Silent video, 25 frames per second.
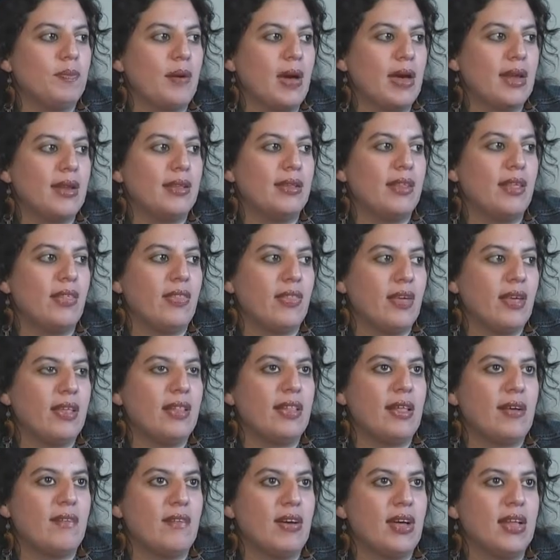parte de
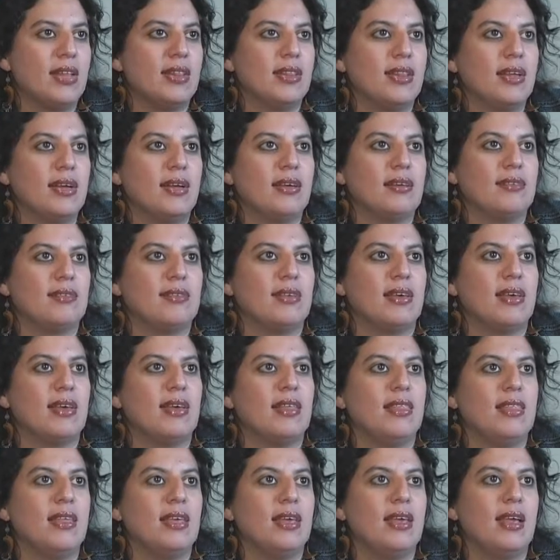esta banda que se
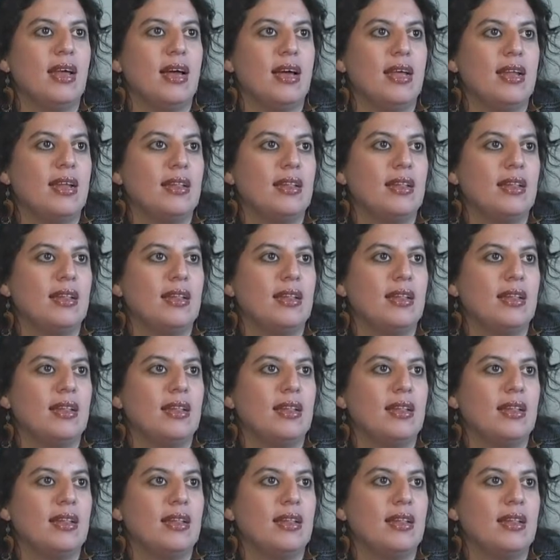dedica